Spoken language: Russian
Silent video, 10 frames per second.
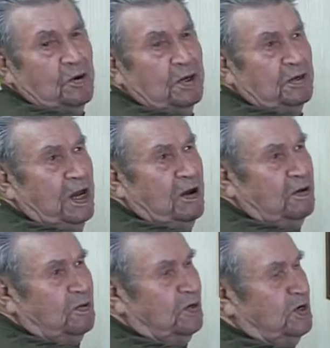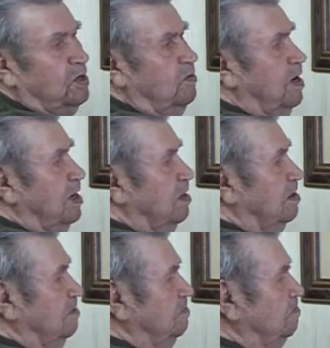сил, много
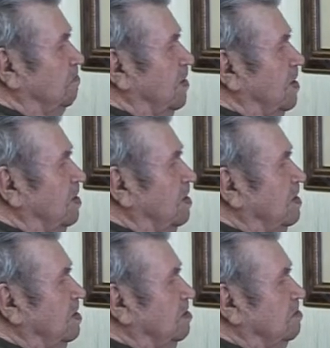времени уделяет